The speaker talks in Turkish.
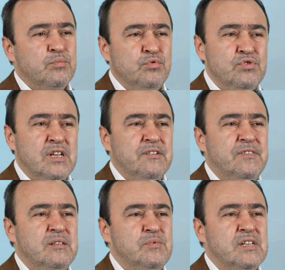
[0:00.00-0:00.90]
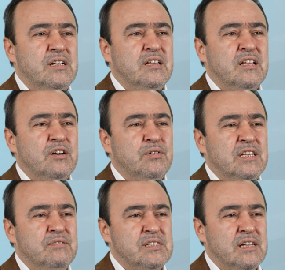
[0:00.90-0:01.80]
Bunun üzerine Efendimiz sallallahu
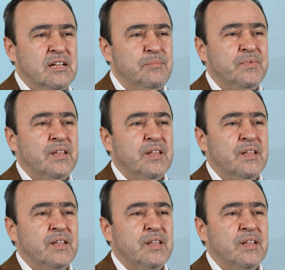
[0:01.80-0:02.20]
aleyhi ve sellem